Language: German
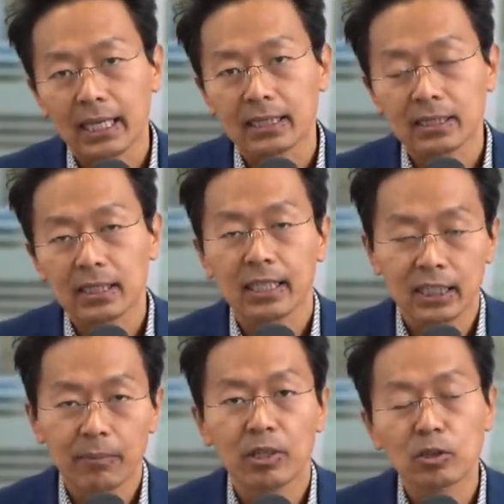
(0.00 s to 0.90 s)
erst an die
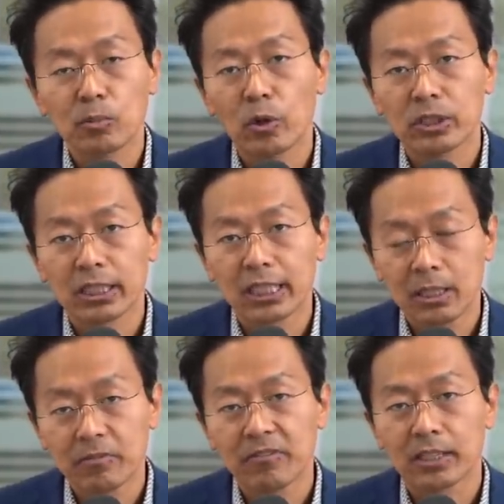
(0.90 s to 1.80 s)
Ermittlungsbehörde
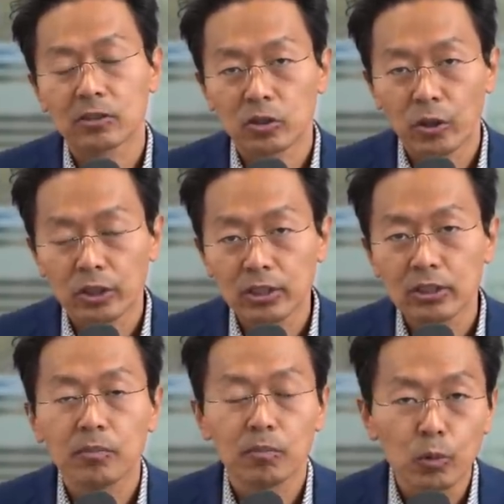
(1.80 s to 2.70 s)
gegeben werden können,
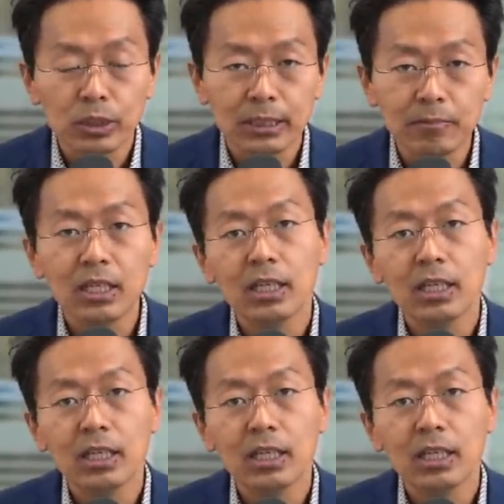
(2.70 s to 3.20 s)
müssen.